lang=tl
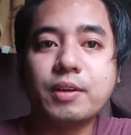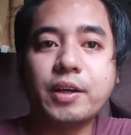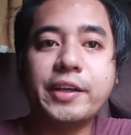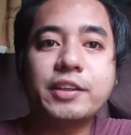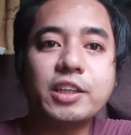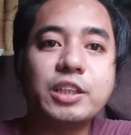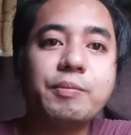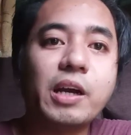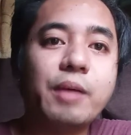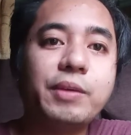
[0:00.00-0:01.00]
Ngayon kasi
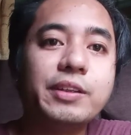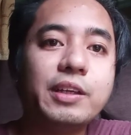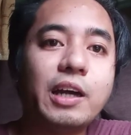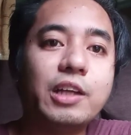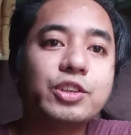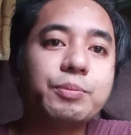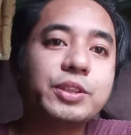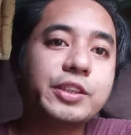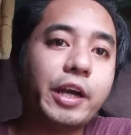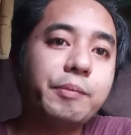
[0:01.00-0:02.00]
maraming
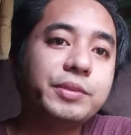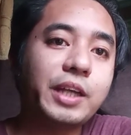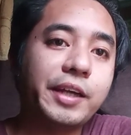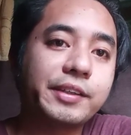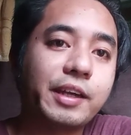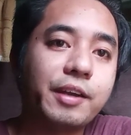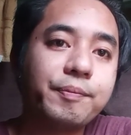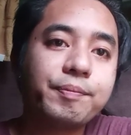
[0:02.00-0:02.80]
nag-unsubscribe sa kanya.